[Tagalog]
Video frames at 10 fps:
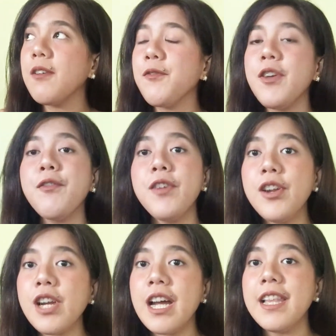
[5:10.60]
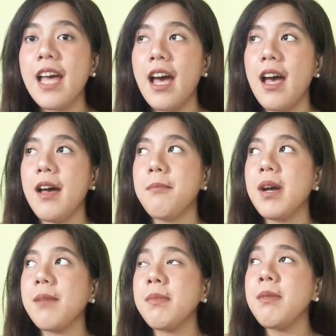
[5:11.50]
fifth year ka na,
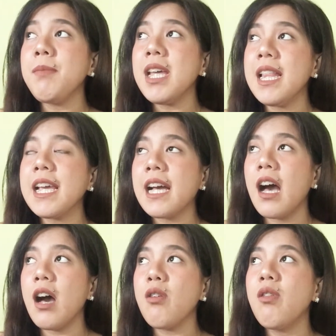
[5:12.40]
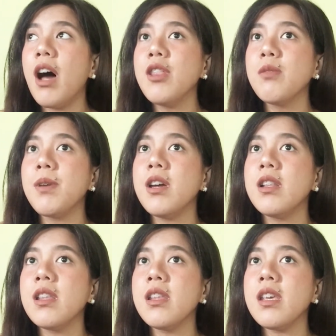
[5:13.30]
magmimili ka kung ano ba
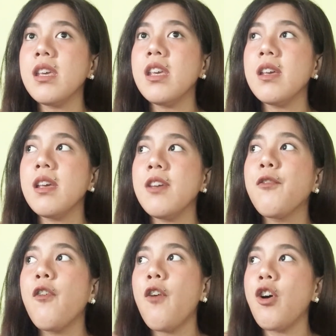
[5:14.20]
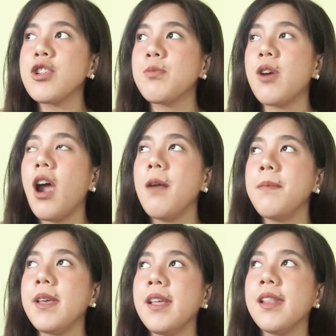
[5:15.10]
yun ifo-focus mo, I
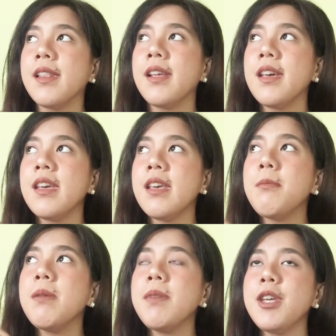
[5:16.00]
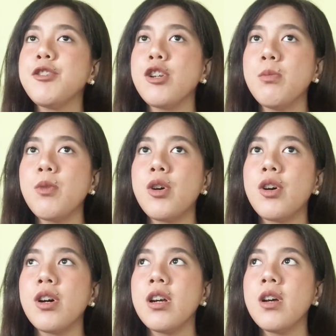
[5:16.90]
mean, imi-major
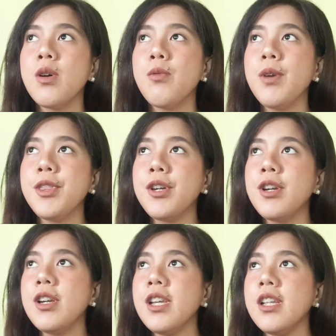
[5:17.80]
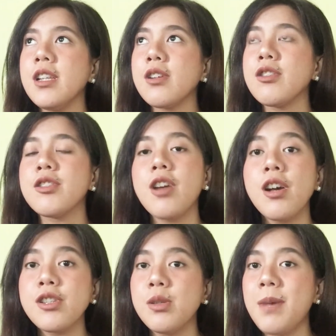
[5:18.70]
mo. Whether in
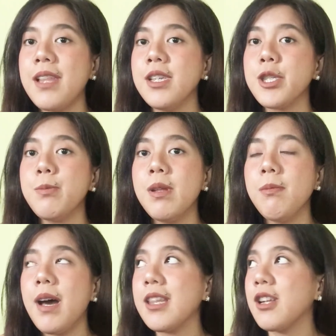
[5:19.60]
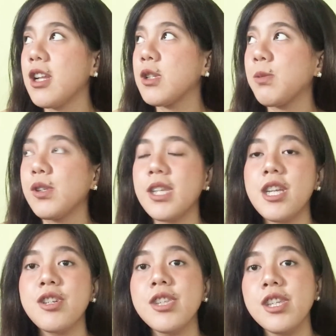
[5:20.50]
construction management ma,
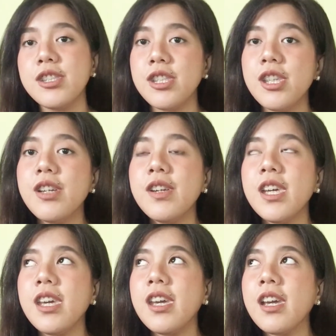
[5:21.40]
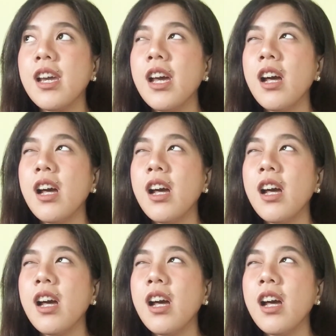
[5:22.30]
transportation engineering,